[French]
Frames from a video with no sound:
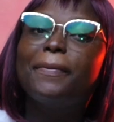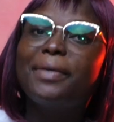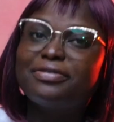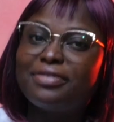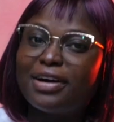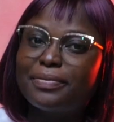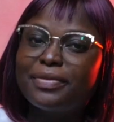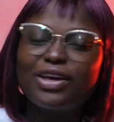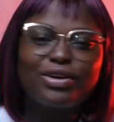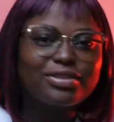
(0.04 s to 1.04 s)
Ma femme
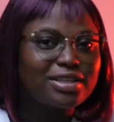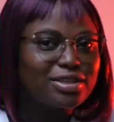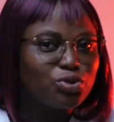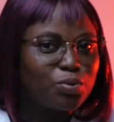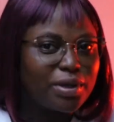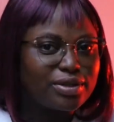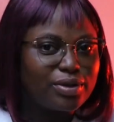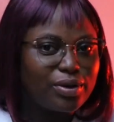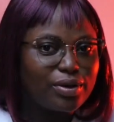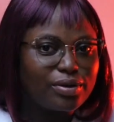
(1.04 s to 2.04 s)
est enceinte du
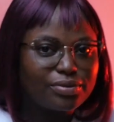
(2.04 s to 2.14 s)
pasteur.